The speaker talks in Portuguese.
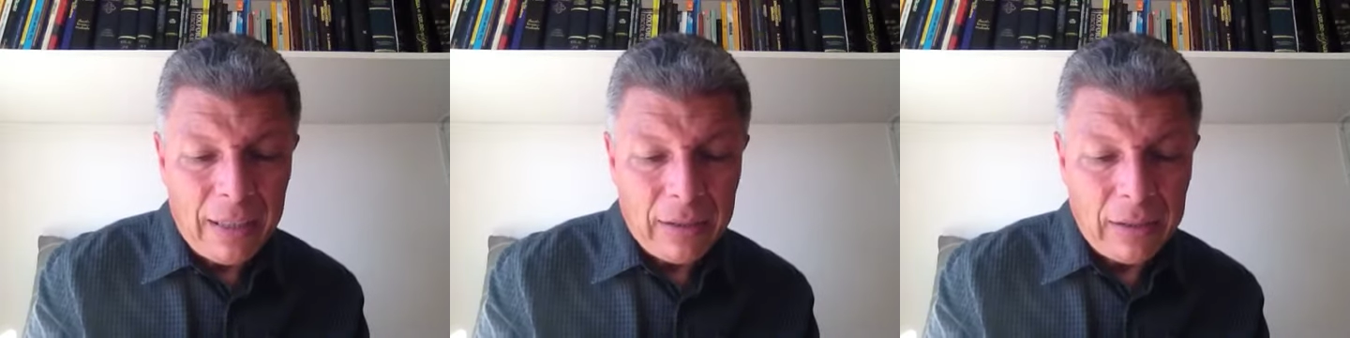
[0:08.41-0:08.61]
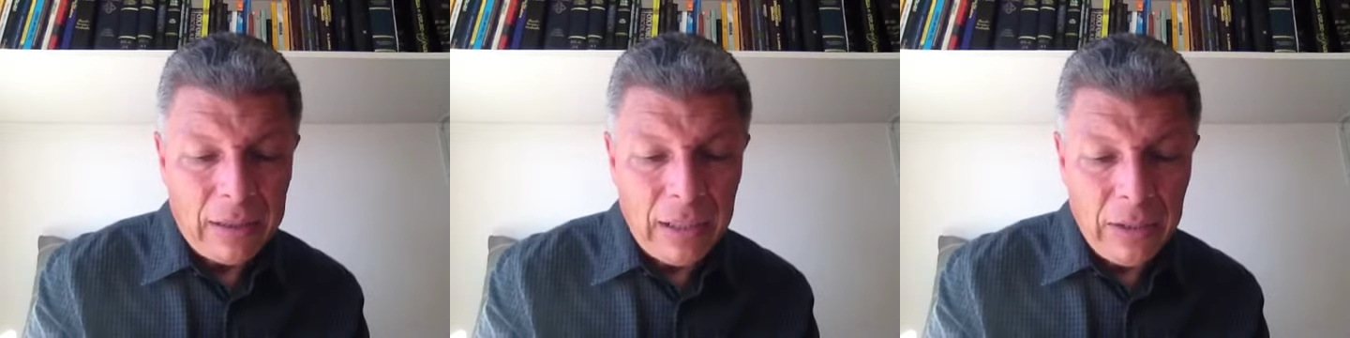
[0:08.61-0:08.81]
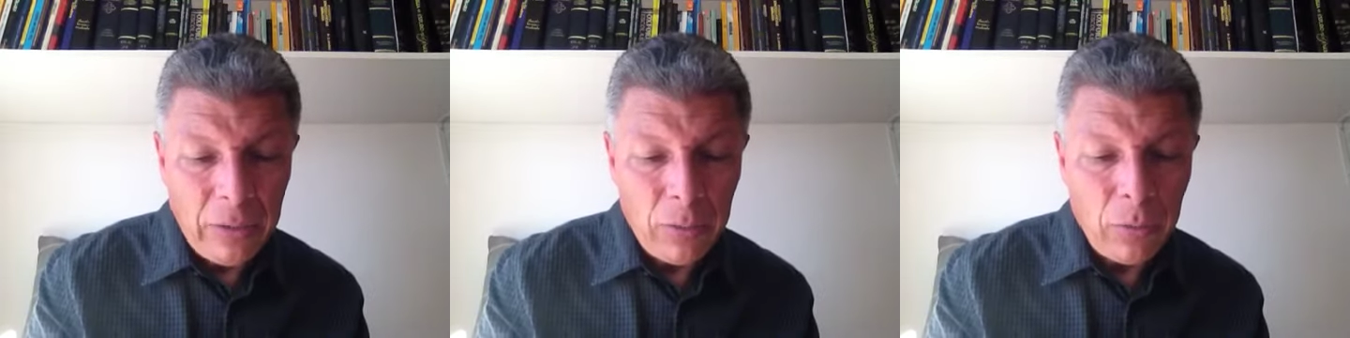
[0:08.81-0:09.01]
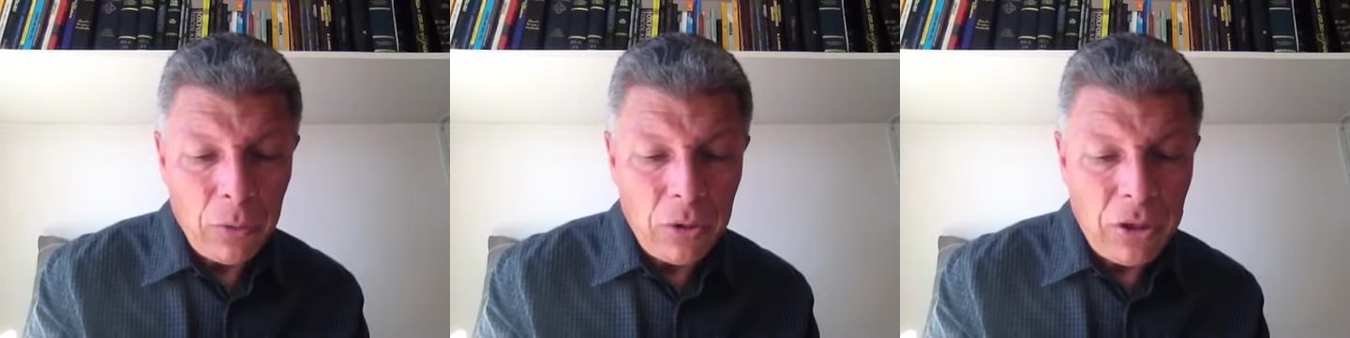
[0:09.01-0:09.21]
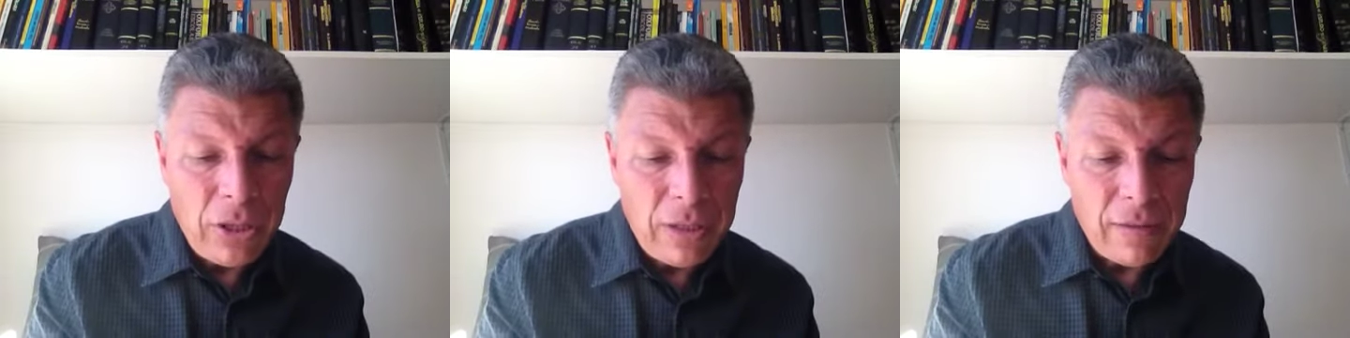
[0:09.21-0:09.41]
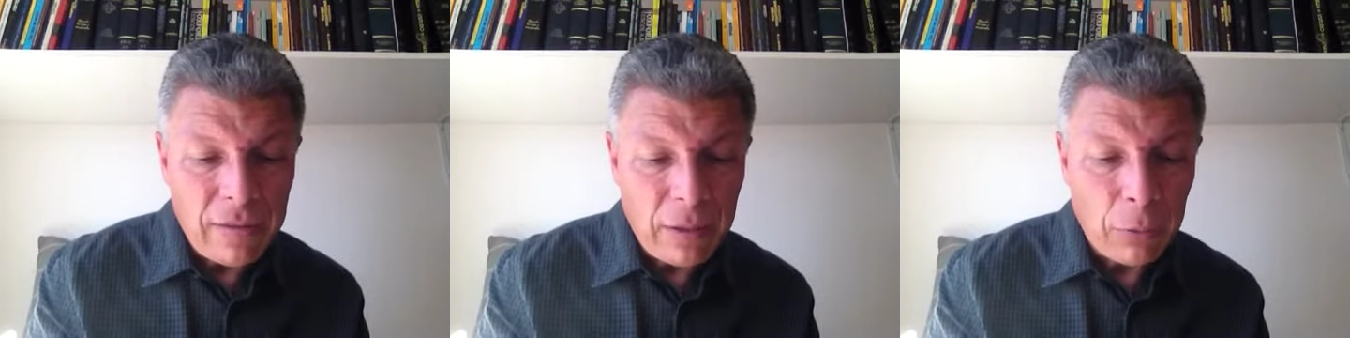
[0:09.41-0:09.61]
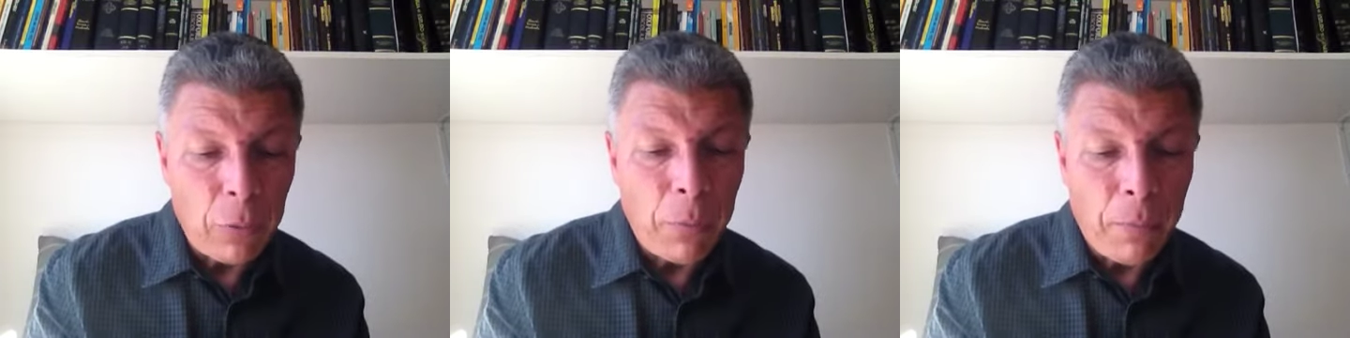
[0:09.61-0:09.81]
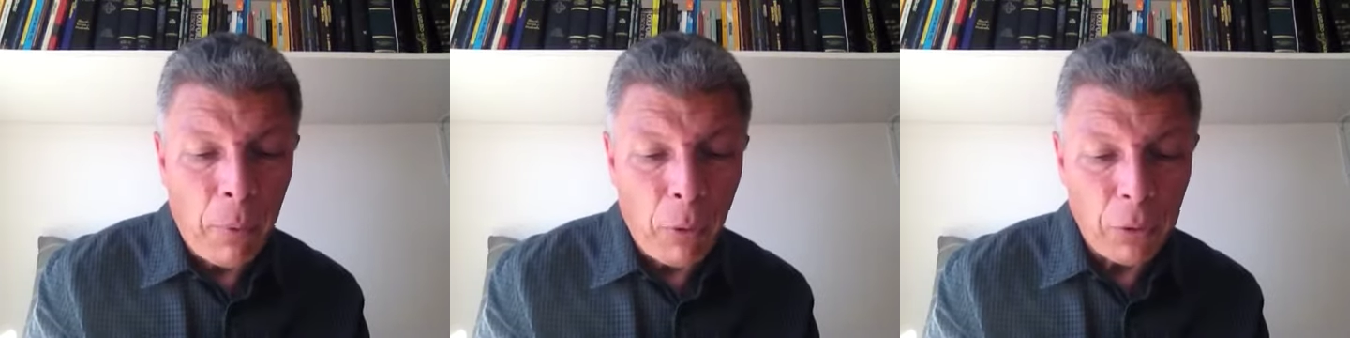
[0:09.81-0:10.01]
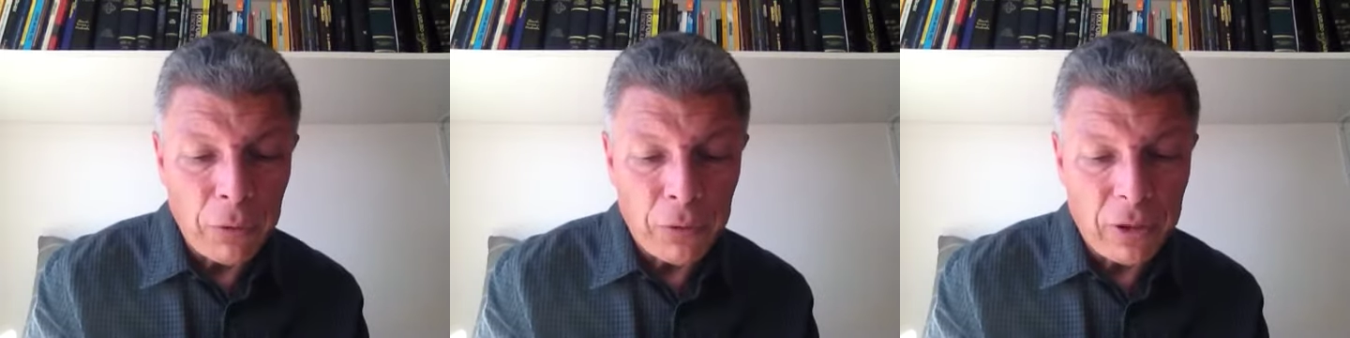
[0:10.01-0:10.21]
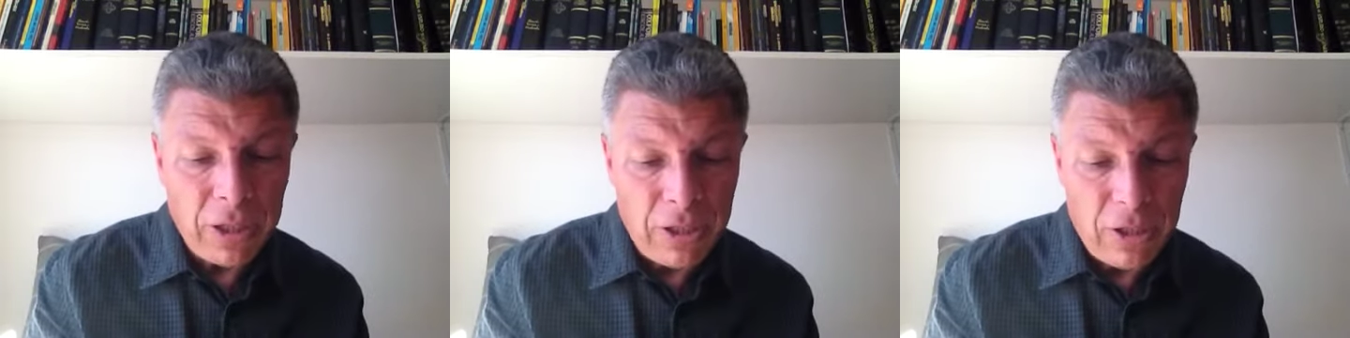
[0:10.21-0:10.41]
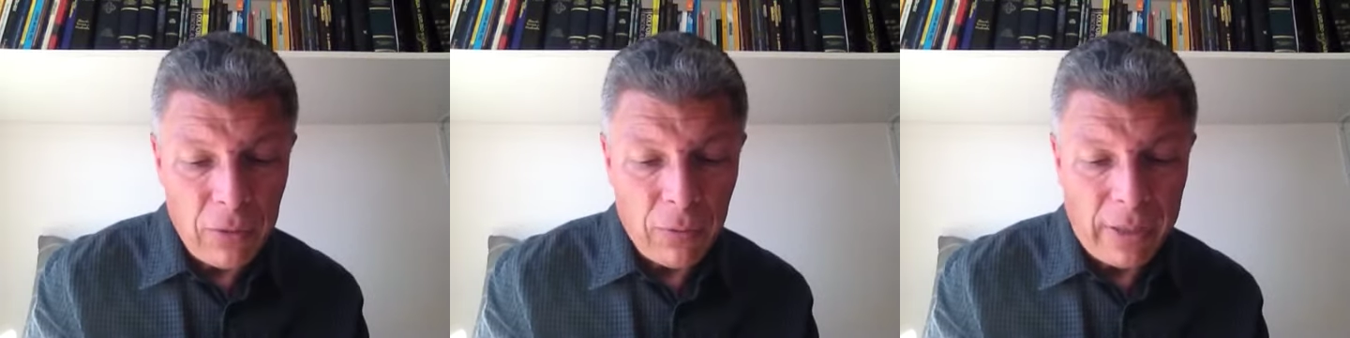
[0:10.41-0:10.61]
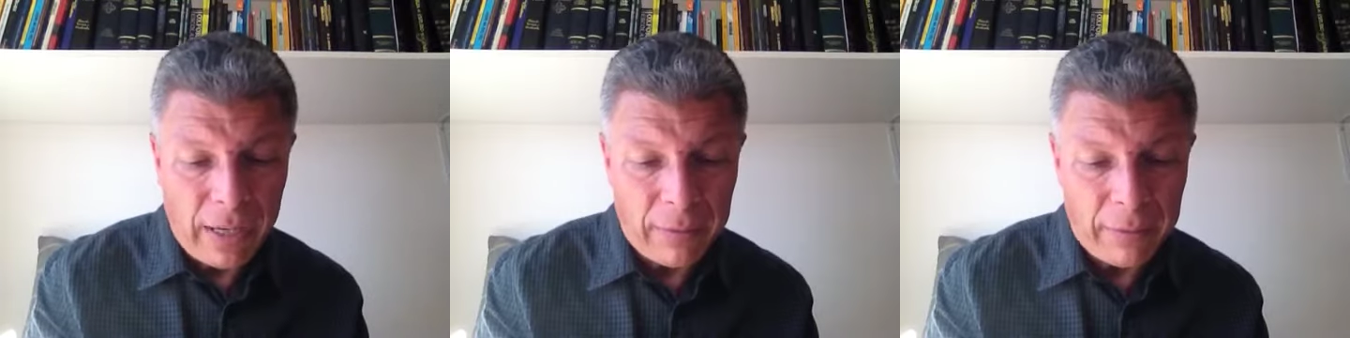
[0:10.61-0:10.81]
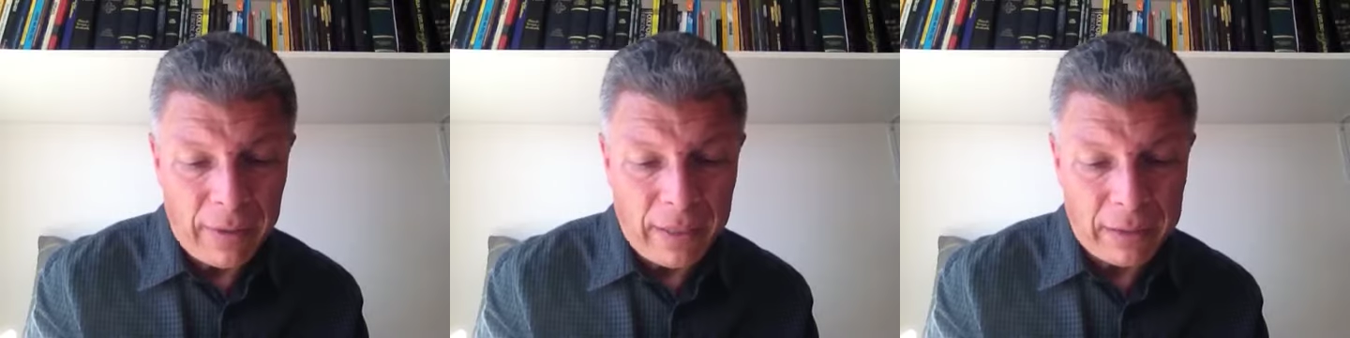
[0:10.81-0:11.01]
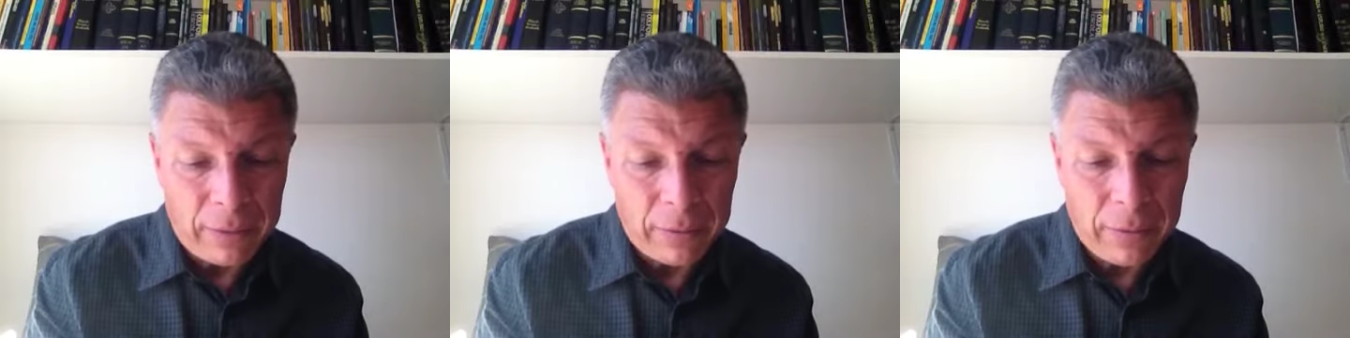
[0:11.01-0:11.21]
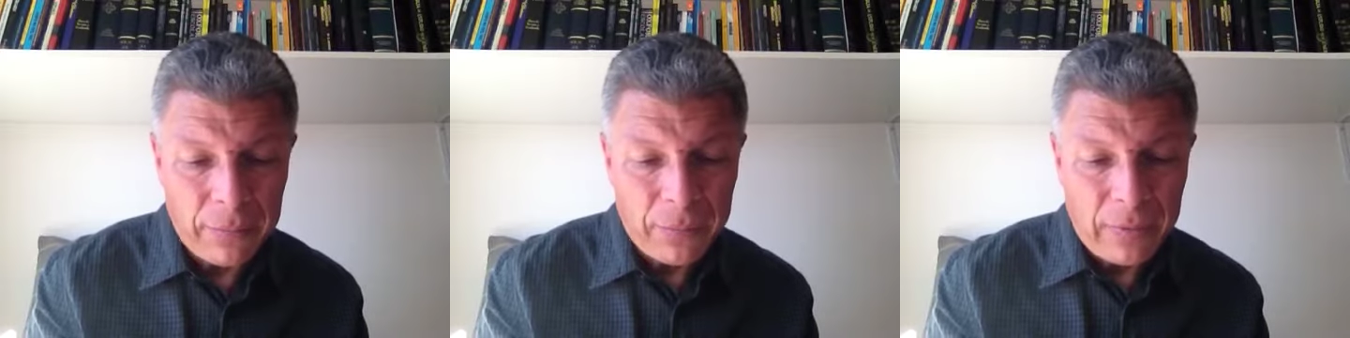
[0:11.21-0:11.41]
dando notícia do poço que tinham cavado.